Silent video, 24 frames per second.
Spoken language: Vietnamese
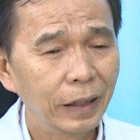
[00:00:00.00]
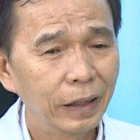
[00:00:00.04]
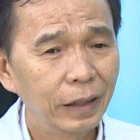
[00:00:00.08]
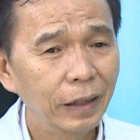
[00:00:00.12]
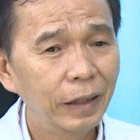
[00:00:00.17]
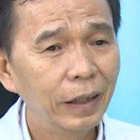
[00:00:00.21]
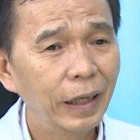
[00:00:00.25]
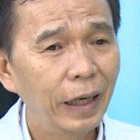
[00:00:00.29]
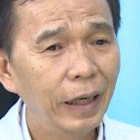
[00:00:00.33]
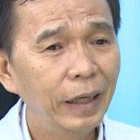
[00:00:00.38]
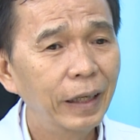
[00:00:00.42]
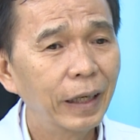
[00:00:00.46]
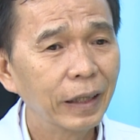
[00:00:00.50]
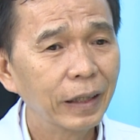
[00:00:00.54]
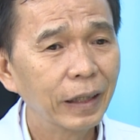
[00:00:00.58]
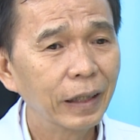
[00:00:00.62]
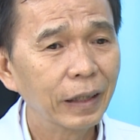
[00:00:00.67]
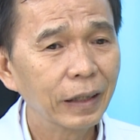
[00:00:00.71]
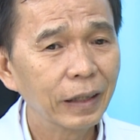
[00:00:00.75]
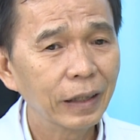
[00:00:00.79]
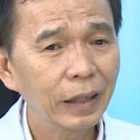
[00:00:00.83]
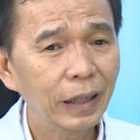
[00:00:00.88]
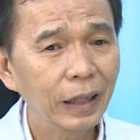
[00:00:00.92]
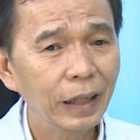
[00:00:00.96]
nó để lại
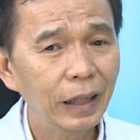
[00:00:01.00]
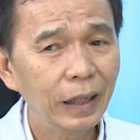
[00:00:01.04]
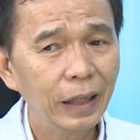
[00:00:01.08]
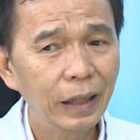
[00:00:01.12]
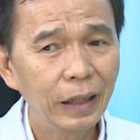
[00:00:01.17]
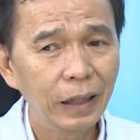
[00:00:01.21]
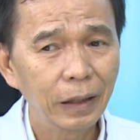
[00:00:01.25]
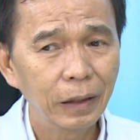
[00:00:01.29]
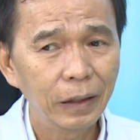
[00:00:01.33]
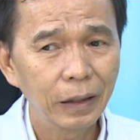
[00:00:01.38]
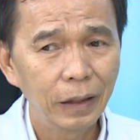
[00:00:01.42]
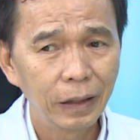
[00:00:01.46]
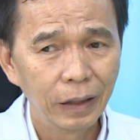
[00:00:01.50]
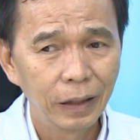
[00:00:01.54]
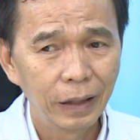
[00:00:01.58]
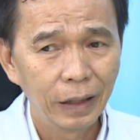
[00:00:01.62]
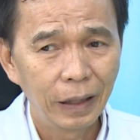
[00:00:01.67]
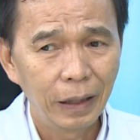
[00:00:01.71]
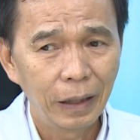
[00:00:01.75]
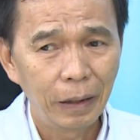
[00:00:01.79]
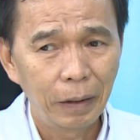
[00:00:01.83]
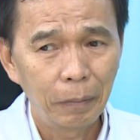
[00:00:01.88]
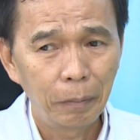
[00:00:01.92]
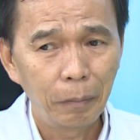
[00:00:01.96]
những cái
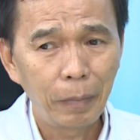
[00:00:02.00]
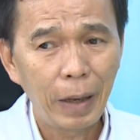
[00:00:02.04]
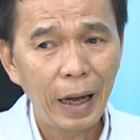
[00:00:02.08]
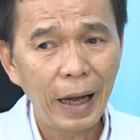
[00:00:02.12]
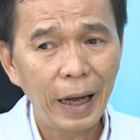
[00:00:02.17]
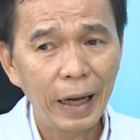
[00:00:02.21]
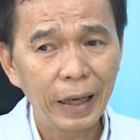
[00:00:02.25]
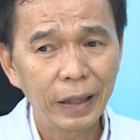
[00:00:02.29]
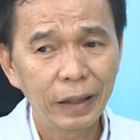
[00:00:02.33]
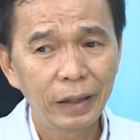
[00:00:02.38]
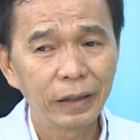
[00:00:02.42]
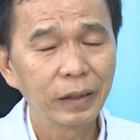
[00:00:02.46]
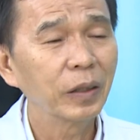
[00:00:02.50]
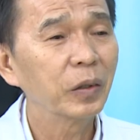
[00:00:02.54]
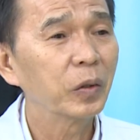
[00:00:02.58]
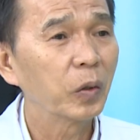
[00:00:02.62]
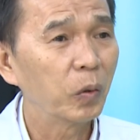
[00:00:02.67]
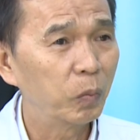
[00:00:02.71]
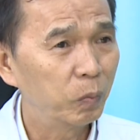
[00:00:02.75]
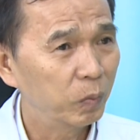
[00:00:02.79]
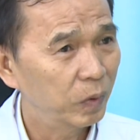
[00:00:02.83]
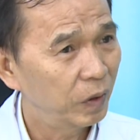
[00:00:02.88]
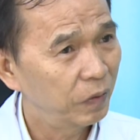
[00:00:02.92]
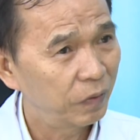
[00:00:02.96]
mài rồi nó
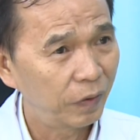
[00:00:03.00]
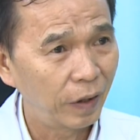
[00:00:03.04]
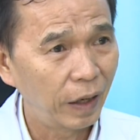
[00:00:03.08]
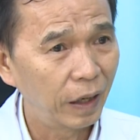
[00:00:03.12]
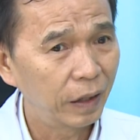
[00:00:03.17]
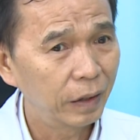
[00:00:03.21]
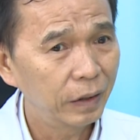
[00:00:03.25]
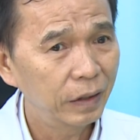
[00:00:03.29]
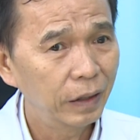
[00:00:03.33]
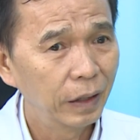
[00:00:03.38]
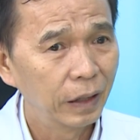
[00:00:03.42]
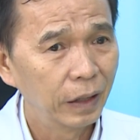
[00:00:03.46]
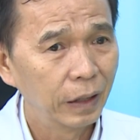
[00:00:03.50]
rụng, nó vỡ.